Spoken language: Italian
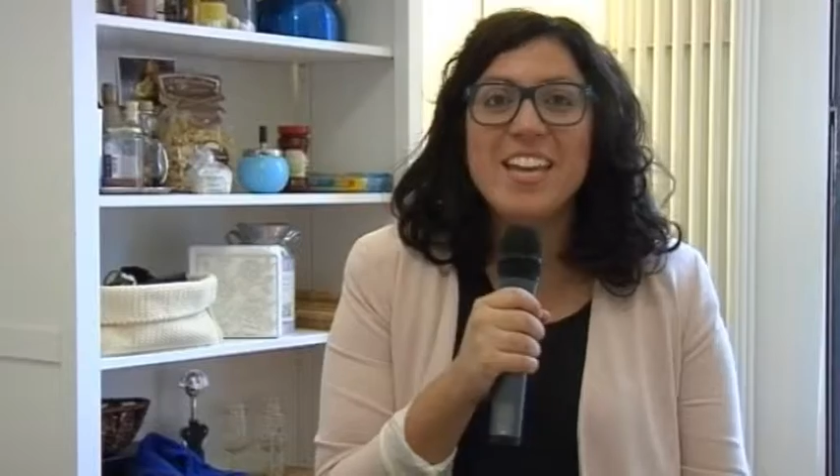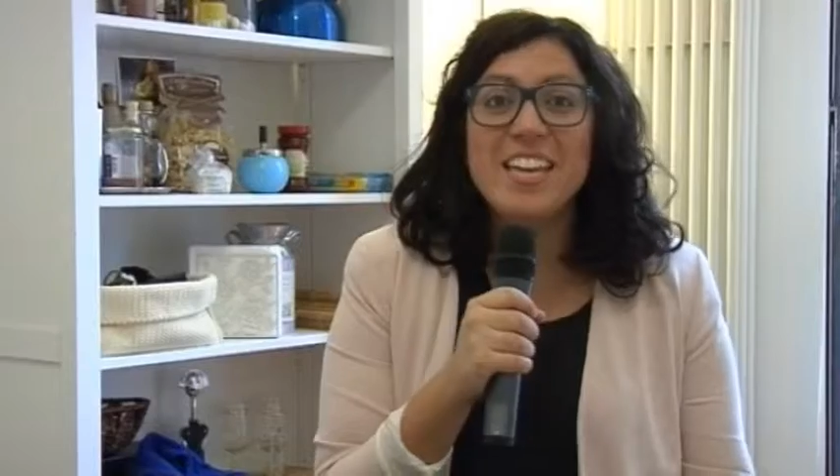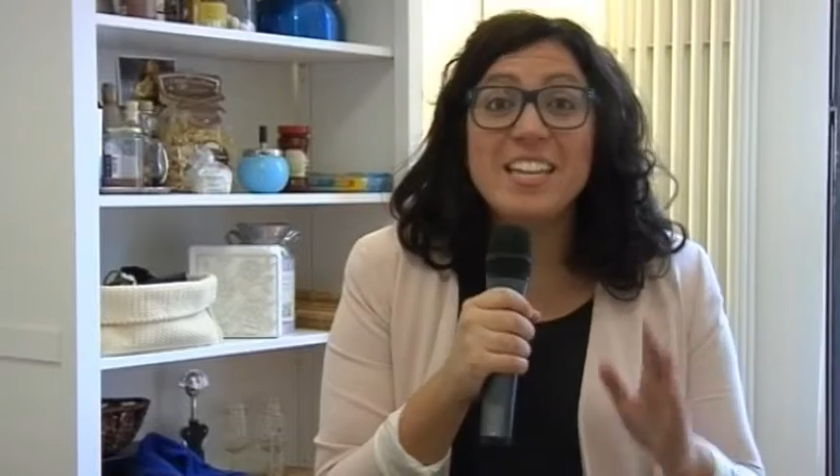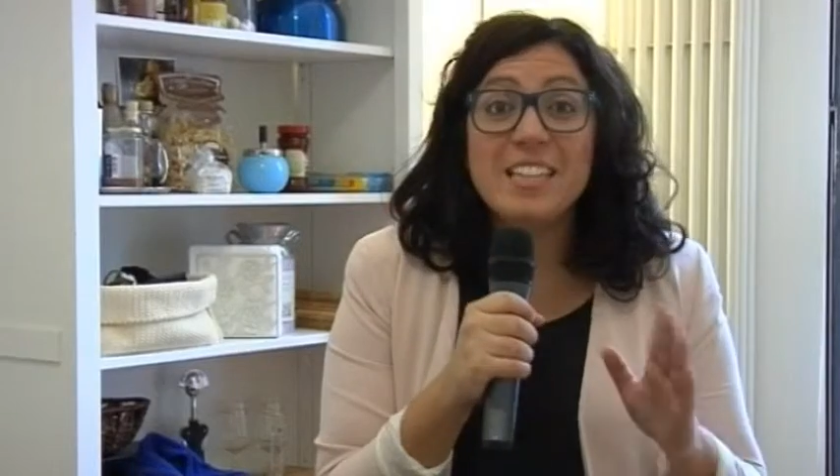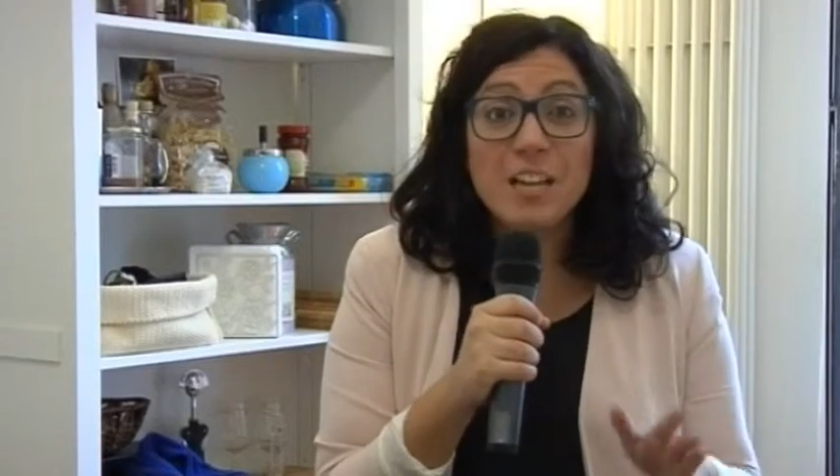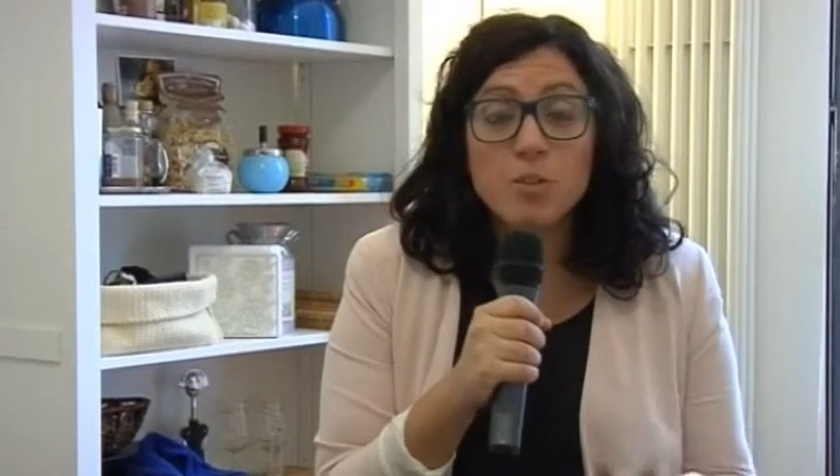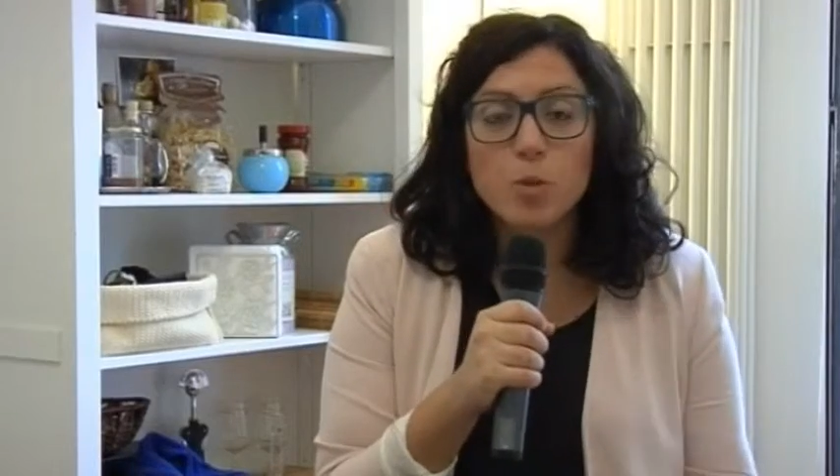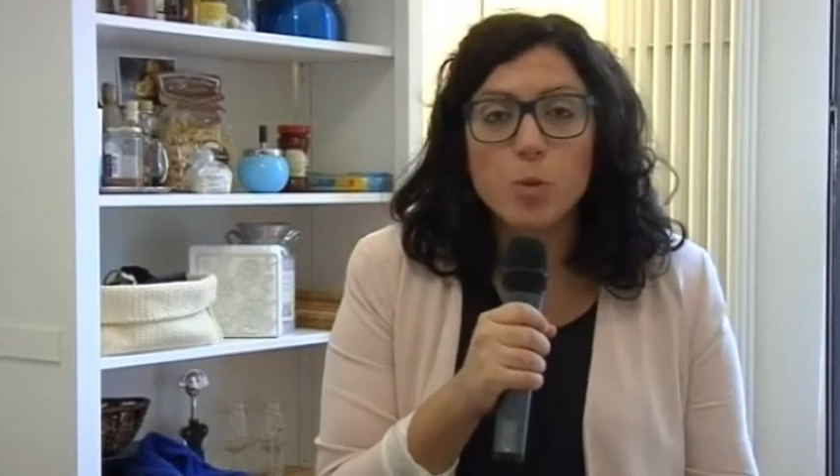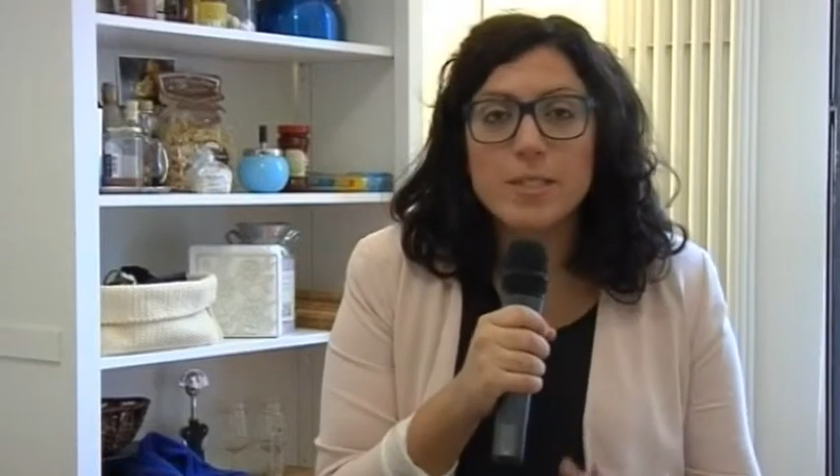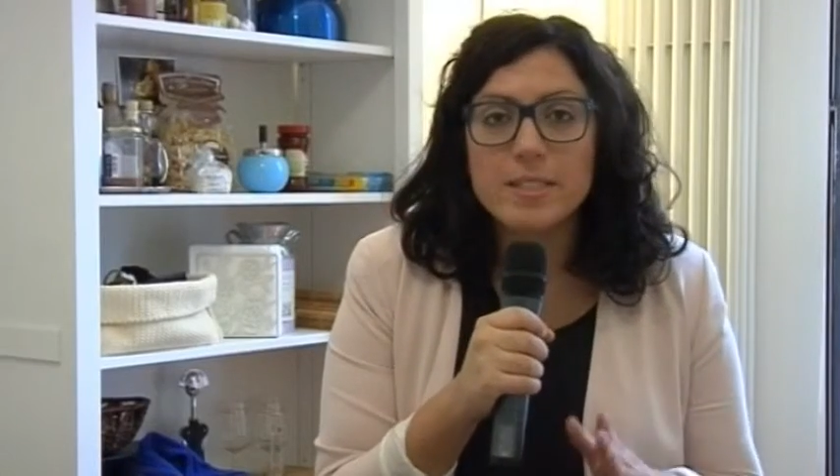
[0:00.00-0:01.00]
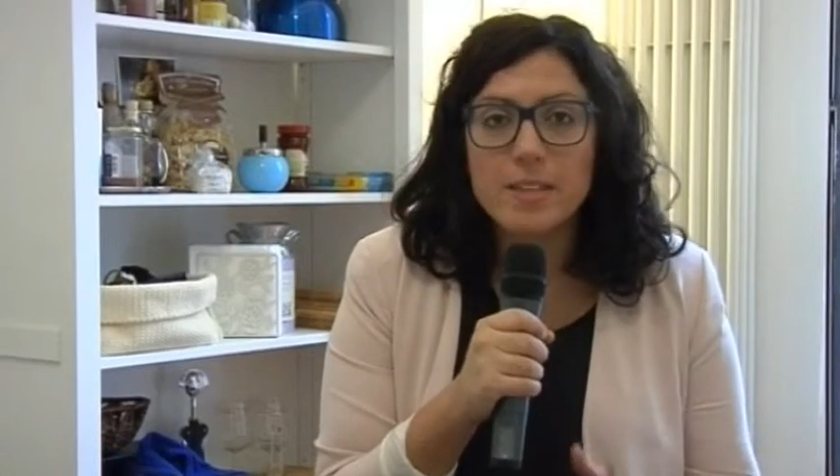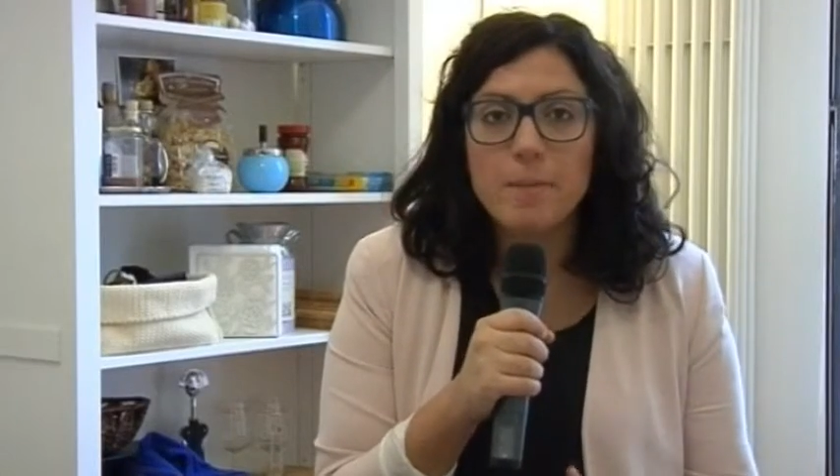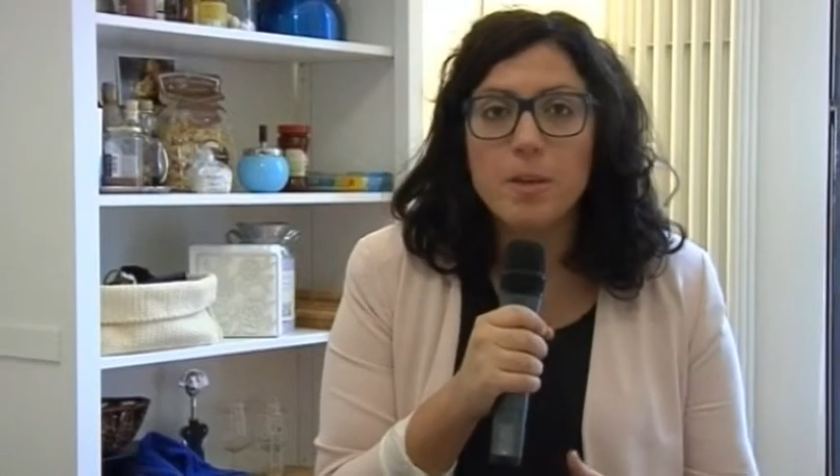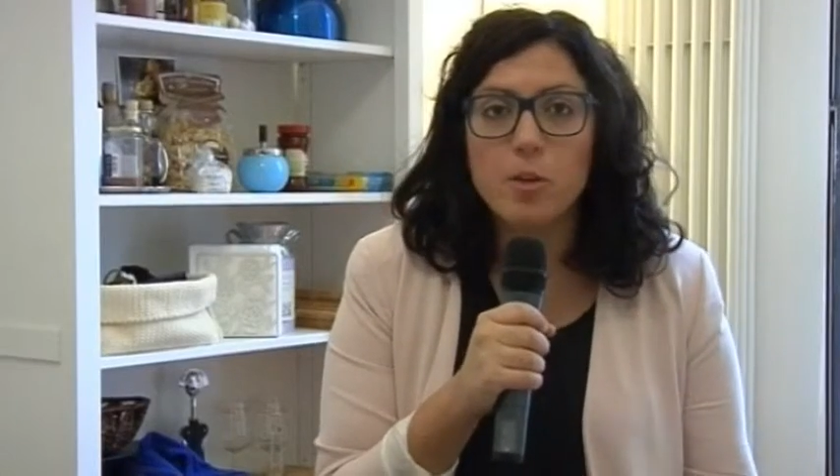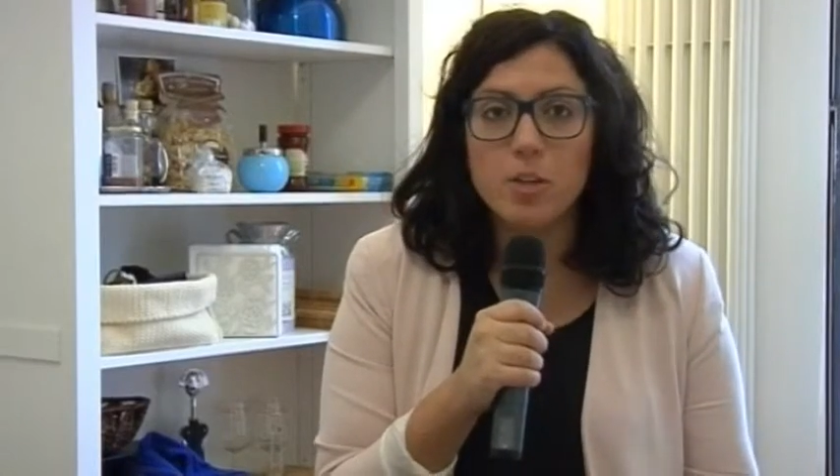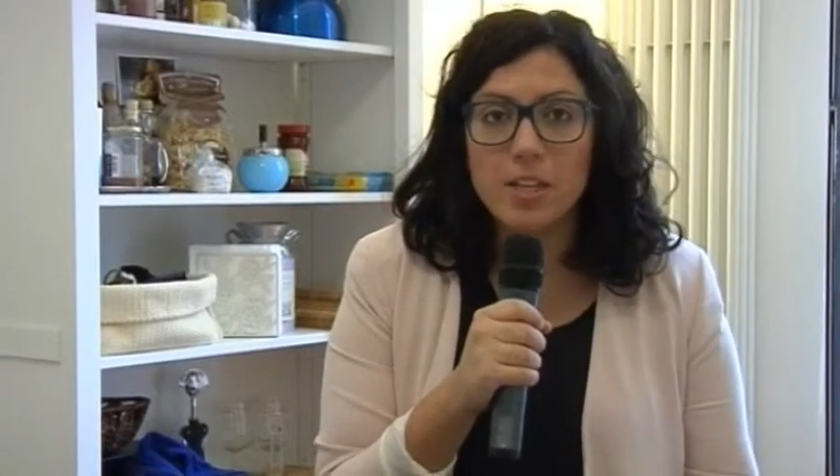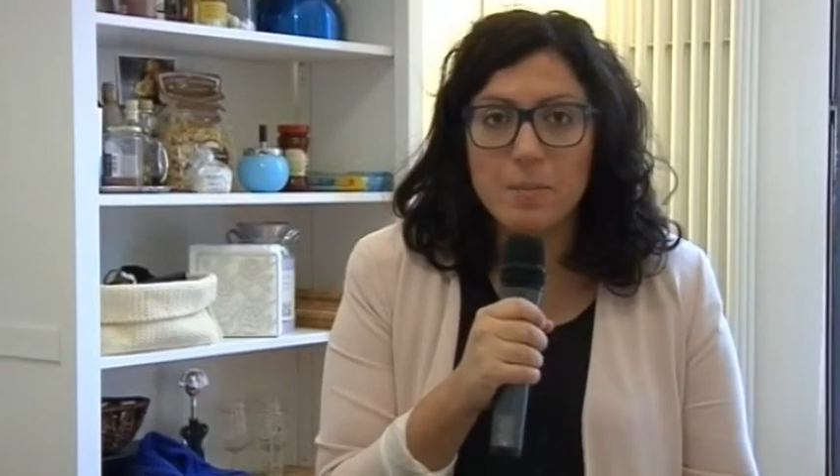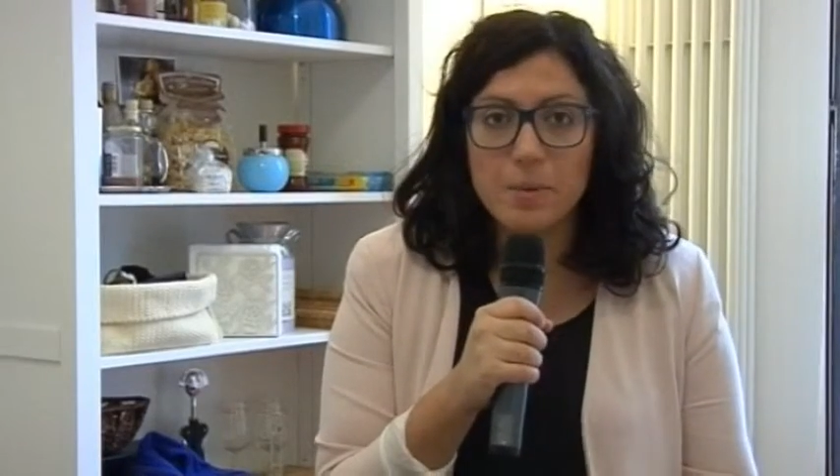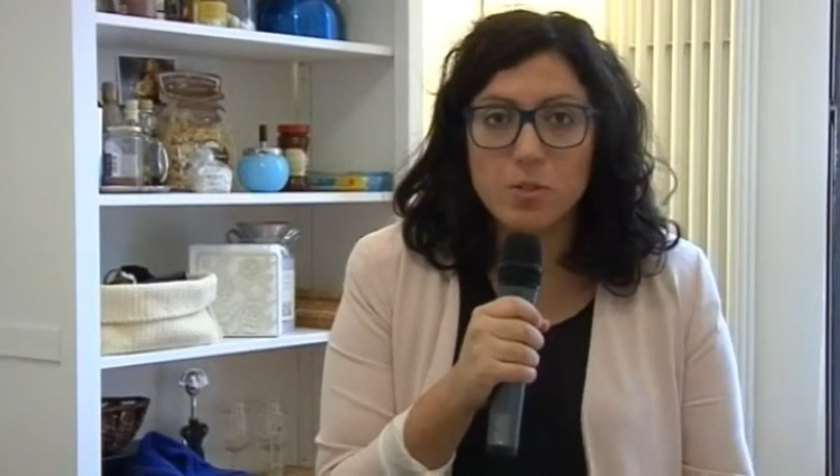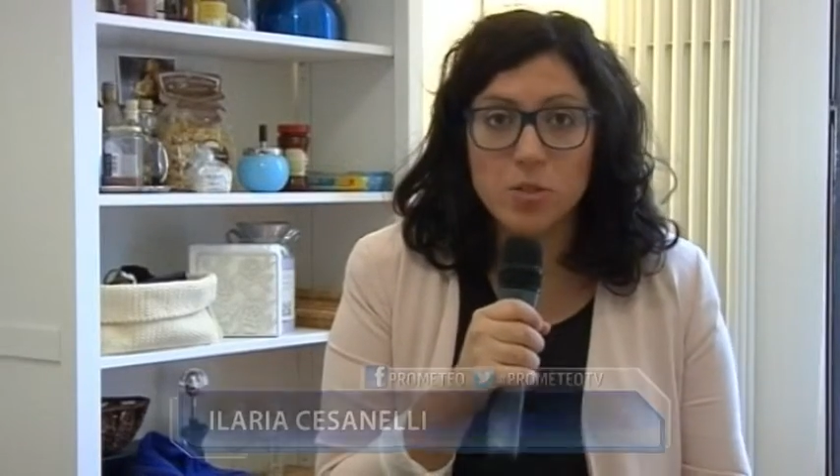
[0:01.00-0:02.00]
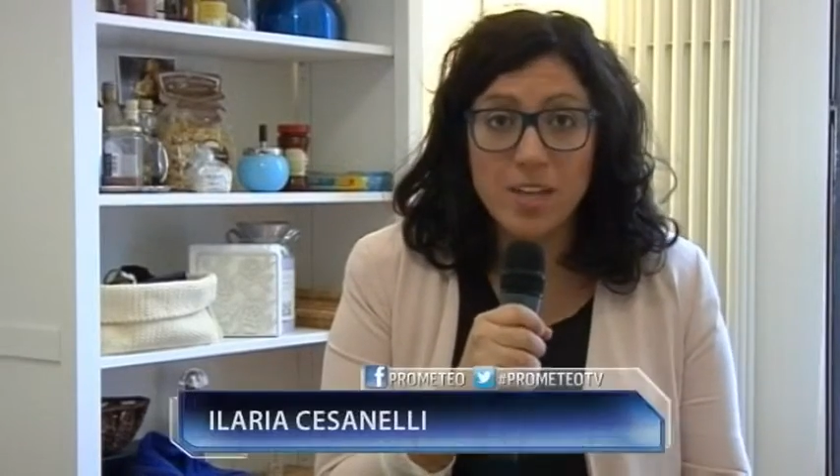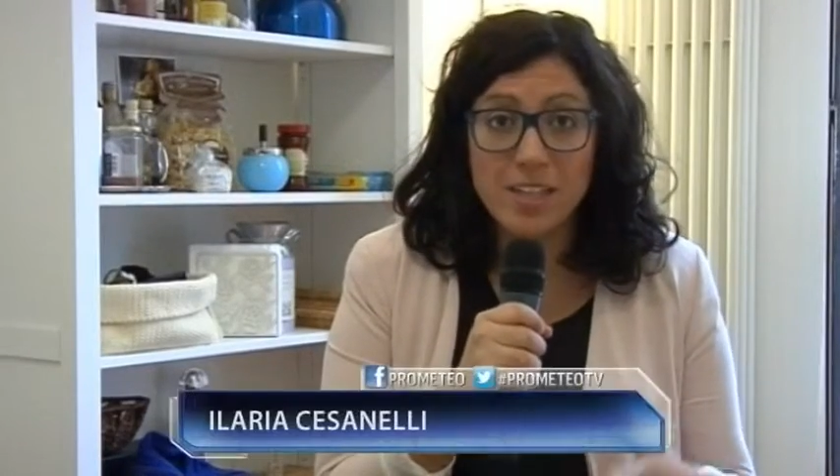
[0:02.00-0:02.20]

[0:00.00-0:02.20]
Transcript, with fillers: In Italia sono quasi 6 milioni le persone